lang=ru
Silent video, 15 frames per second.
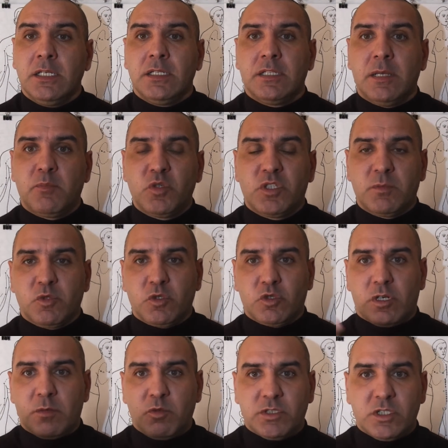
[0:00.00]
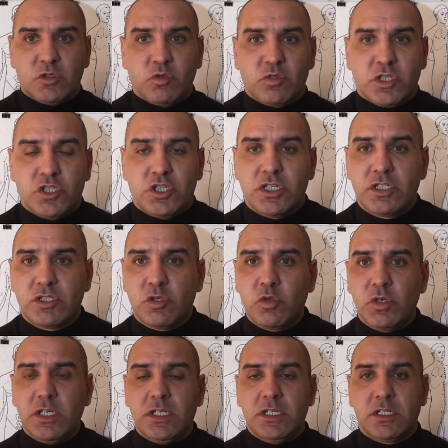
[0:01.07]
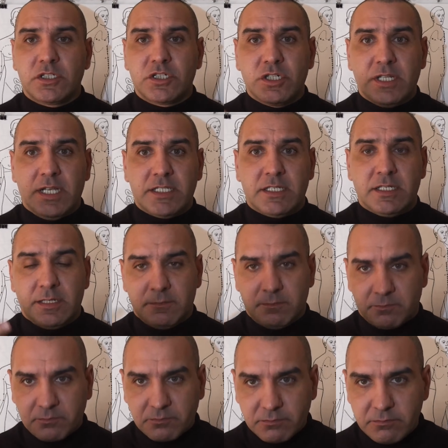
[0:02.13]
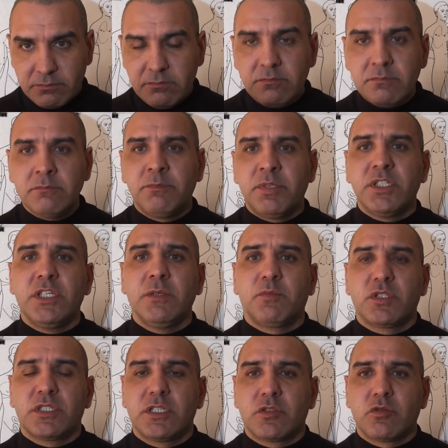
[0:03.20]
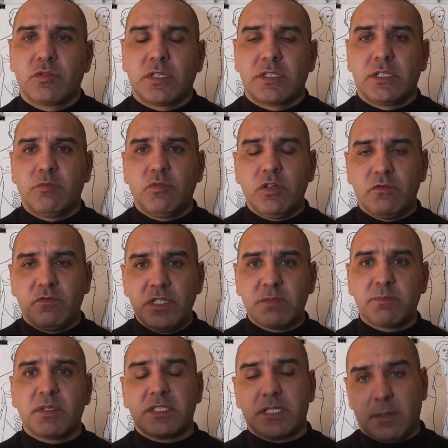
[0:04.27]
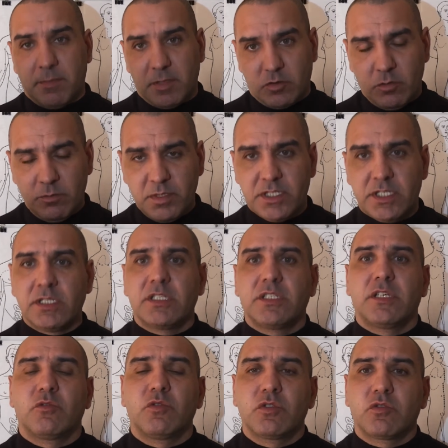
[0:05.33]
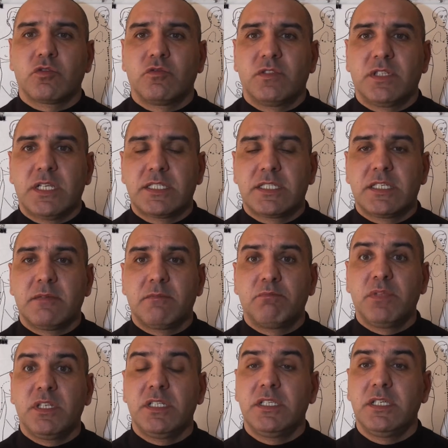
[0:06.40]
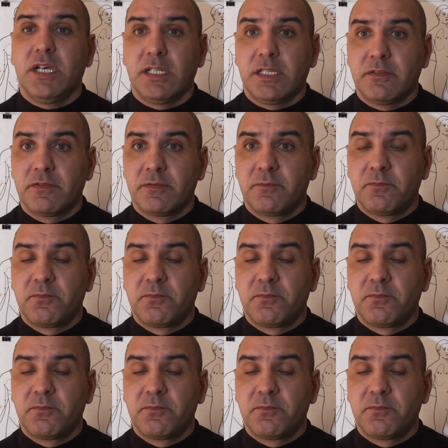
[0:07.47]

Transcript: Допустим, тот, кто работает сутки через трое, желательно прийти после суток домой, выспаться, а потом прийти на диагностику 12 меридианов.